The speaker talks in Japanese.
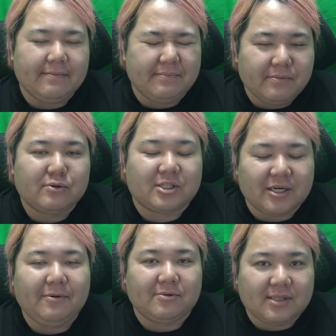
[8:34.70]
もう
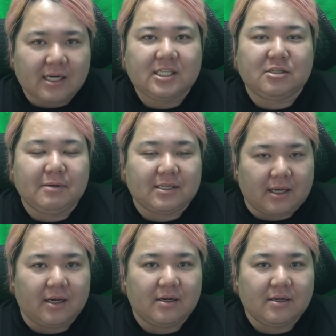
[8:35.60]
チャマを抱きしめ
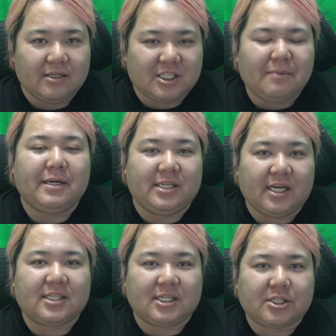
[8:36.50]
て、チャマに
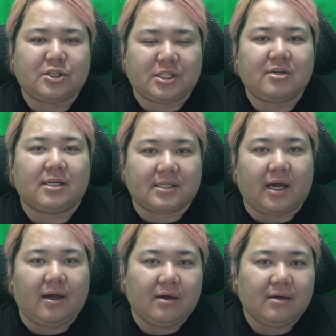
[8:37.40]
優しくしてくださ
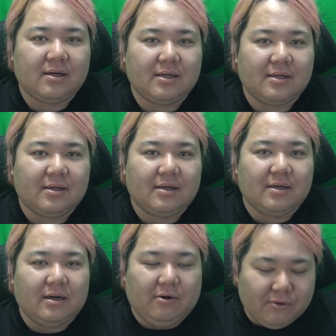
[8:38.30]
い。
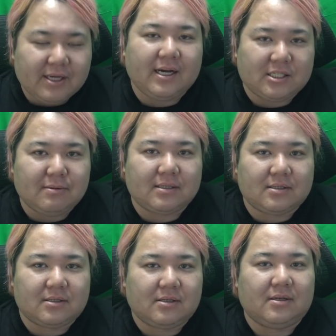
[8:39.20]
お願いしま
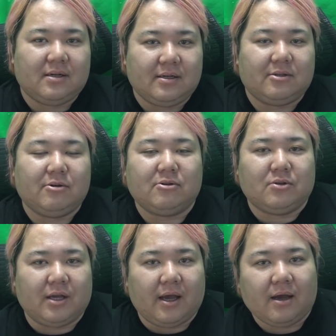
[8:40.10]
す。というこ
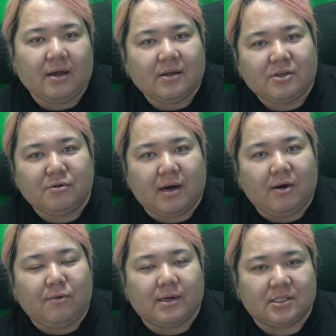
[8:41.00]
とで、今日は
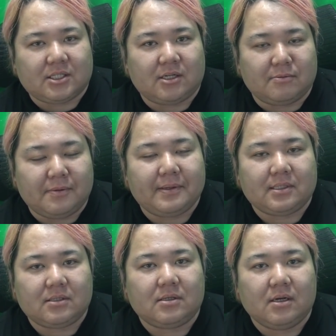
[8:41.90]
終わりにしたいと思いま
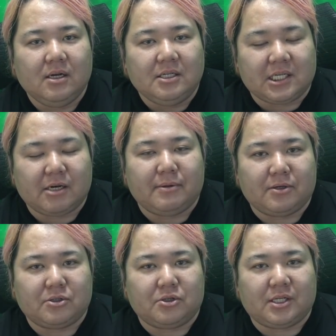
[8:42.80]
す。最後ま
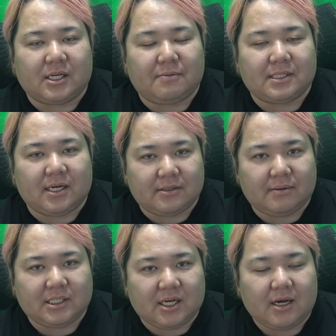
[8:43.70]
でご視聴いただきましてありが
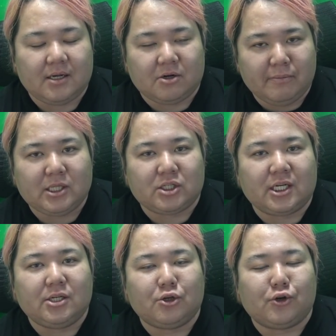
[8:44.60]
とうございました。コメント、
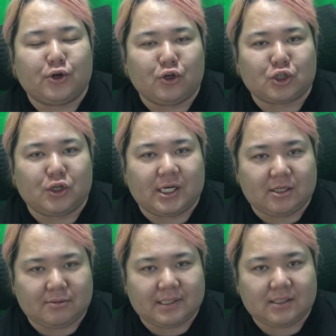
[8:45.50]
チャンネル登録よろしくお願いい
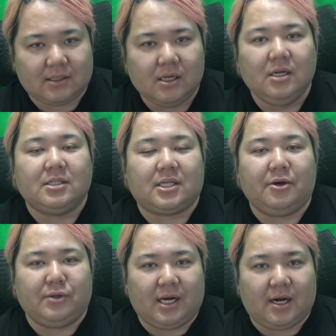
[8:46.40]
たします。さ
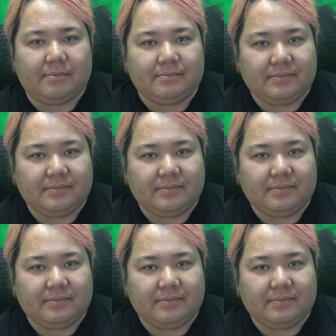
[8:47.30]
ようなら。